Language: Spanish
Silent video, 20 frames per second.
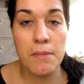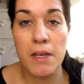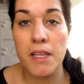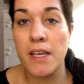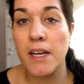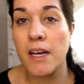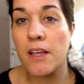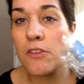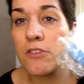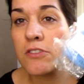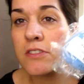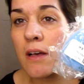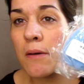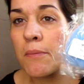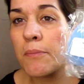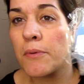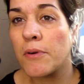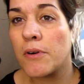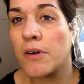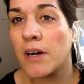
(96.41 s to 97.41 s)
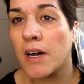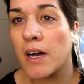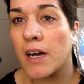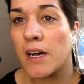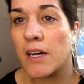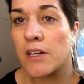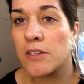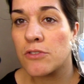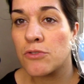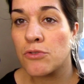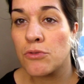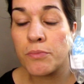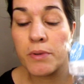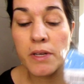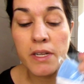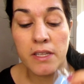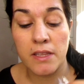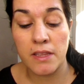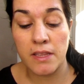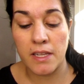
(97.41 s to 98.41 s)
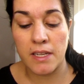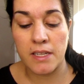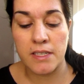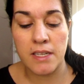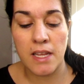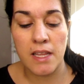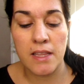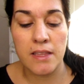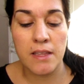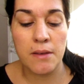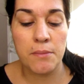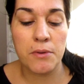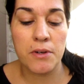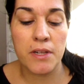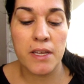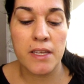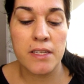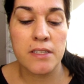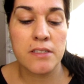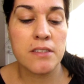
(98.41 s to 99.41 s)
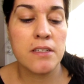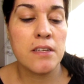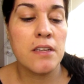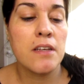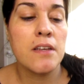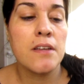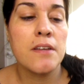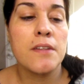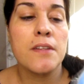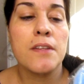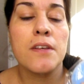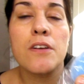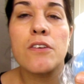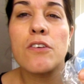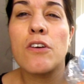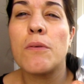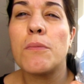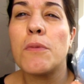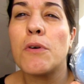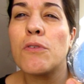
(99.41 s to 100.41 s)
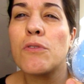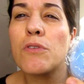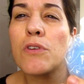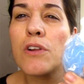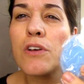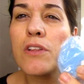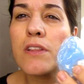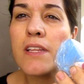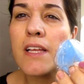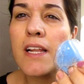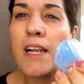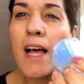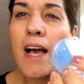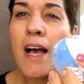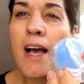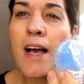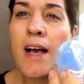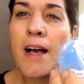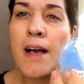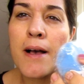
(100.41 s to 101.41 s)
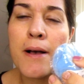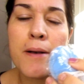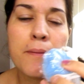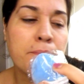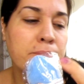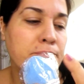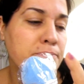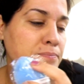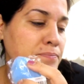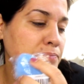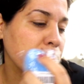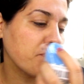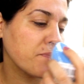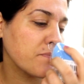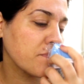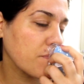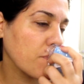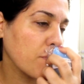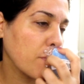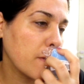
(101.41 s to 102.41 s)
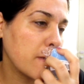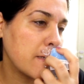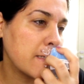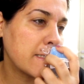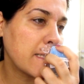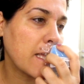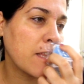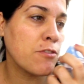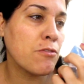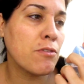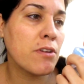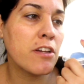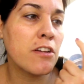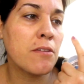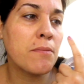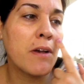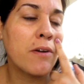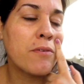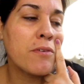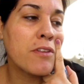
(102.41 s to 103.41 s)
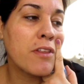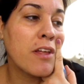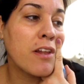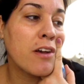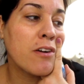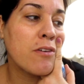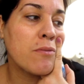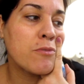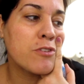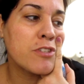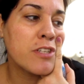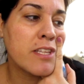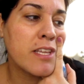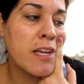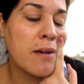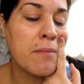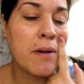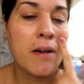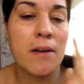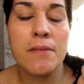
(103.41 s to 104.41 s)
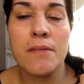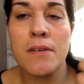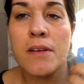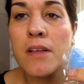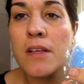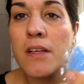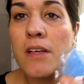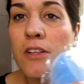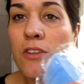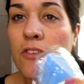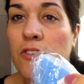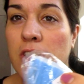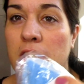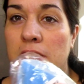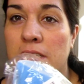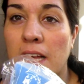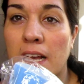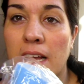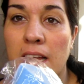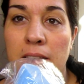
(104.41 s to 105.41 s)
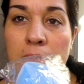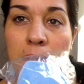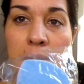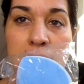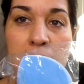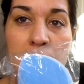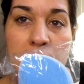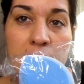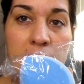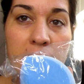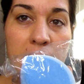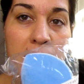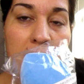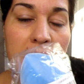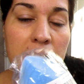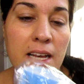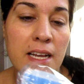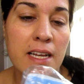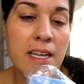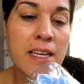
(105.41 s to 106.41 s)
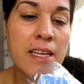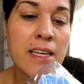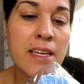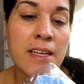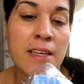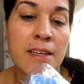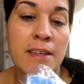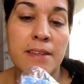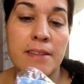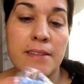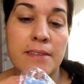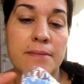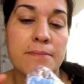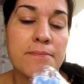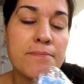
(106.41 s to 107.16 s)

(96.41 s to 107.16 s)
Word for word: Me ha llegado esta esponja súper interesante porque es como un clon de la... Mm, esta azul que no me acuerdo ahora cómo se llama. No sé, esta que es bastante cara, que...